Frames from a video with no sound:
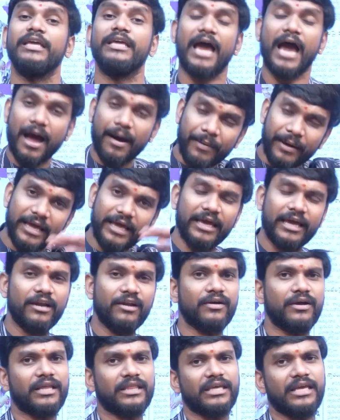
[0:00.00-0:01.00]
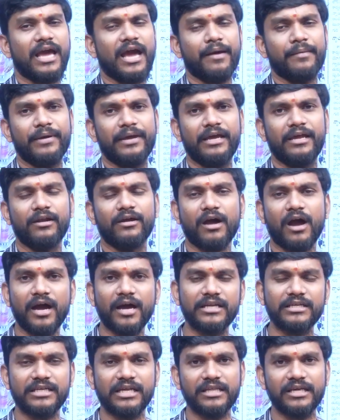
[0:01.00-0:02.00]
యాభై ఏళ్ళు గత యాభై ఏళ్ళు
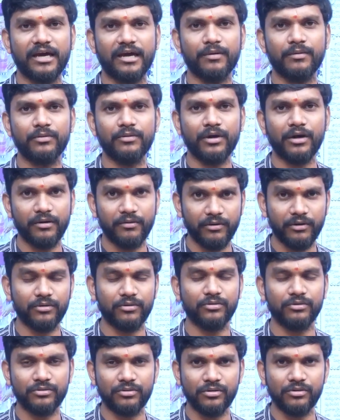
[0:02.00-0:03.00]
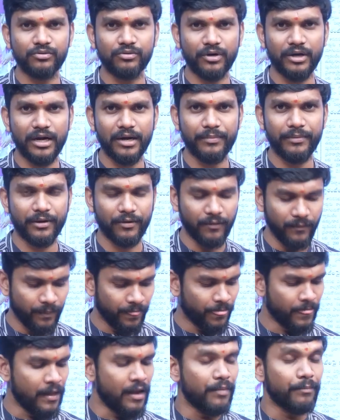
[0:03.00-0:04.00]
కాంగ్రెస్ అధికారంలో ఉన్నటువంటి రోజులు చూడండి మీరు
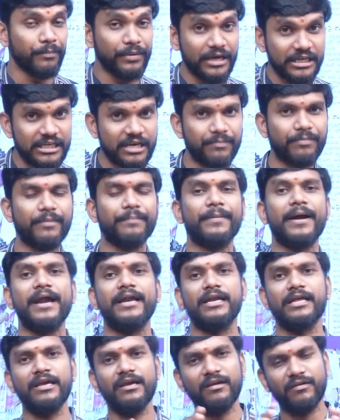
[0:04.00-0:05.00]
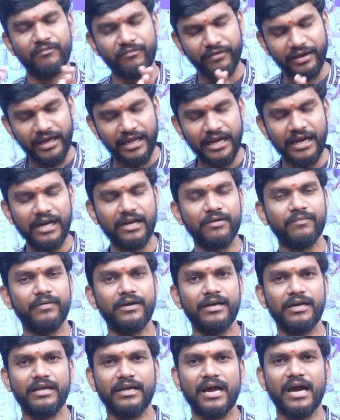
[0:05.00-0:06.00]
బీజేపీ పార్టీ
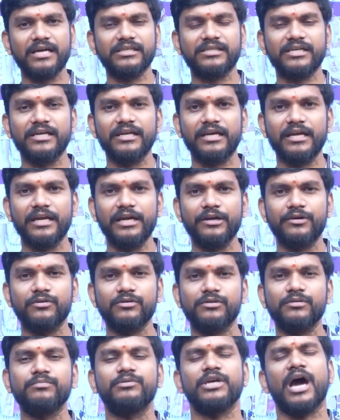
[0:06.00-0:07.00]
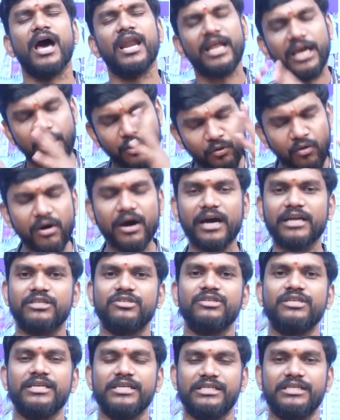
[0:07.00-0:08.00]
వేరేటువంటి కాస్ట్ అండ్ క్రీడ్ కోసం చాలా ఎక్కువ
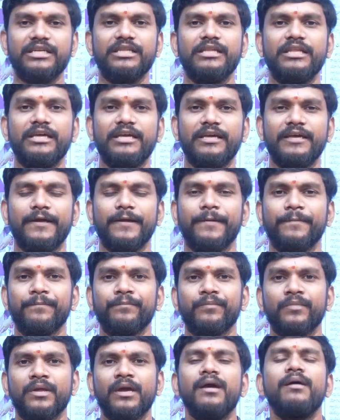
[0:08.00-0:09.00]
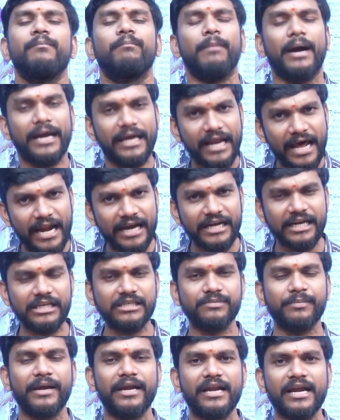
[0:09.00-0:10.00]
ఖర్చు చేసింది
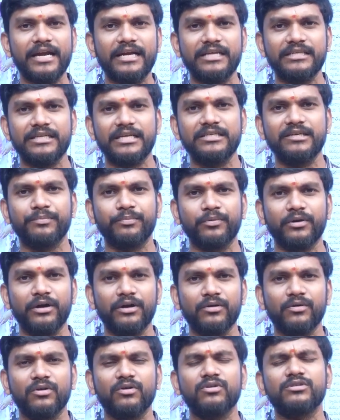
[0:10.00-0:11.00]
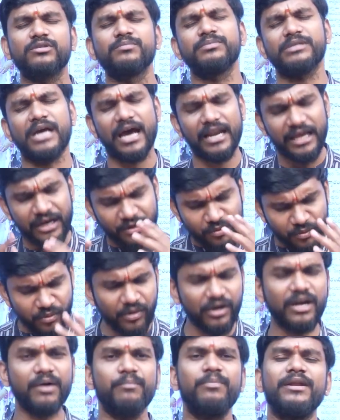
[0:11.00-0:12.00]
మైనారిటీస్ మైనారిటీస్ అని చెప్పుకునేటోళ్ళ కోసం చాలా
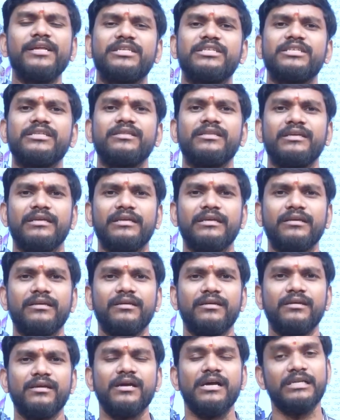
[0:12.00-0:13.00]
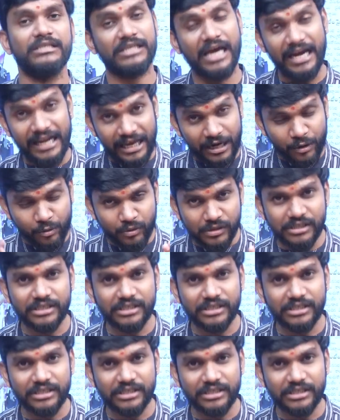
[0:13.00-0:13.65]
ఎక్కువ డబ్బులు ఇచ్చింది చాలా ఎక్కువ